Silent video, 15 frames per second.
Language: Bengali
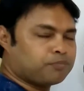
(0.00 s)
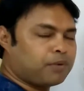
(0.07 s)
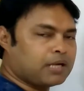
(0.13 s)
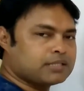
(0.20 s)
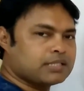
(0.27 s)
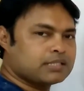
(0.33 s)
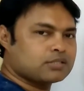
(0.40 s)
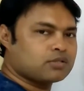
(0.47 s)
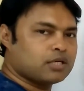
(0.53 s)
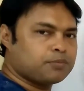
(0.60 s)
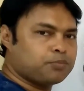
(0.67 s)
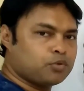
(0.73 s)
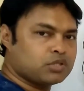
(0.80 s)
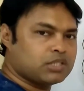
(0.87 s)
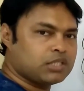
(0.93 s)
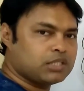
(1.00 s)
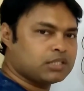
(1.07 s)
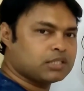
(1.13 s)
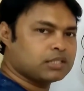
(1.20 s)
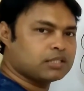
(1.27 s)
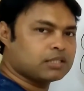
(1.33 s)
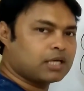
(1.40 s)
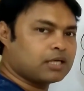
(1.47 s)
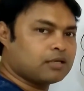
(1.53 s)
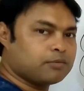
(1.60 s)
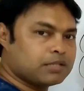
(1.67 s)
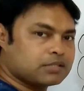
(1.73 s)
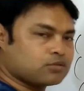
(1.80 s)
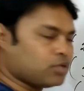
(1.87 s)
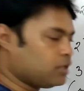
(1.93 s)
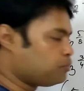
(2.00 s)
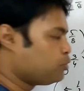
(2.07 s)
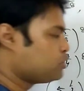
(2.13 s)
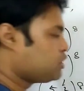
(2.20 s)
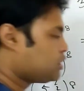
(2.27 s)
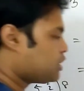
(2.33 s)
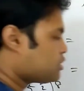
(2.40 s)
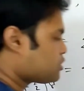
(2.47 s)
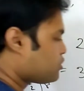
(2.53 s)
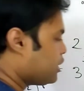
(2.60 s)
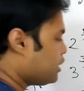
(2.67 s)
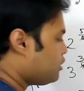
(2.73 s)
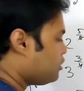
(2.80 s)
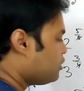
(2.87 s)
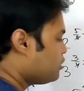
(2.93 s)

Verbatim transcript: পাঁচ স্কোয়ার পঁচিশ তার আবার স্কোয়ার পঁচিশ স্কোয়ার